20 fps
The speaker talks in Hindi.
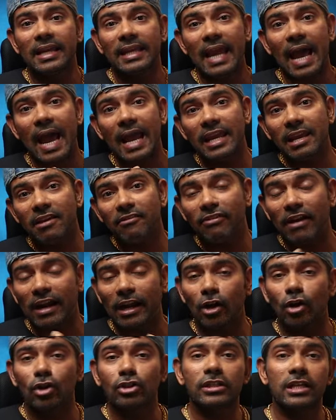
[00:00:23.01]
क्या ये
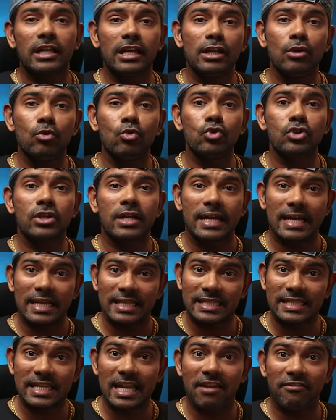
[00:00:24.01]
फैट लॉस के लिए यूज़ करना
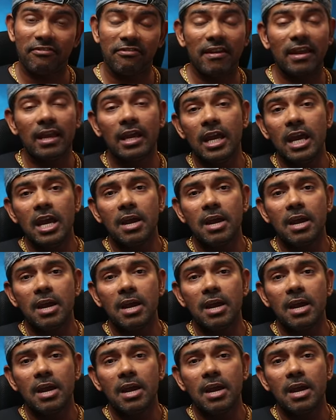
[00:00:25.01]
सेफ है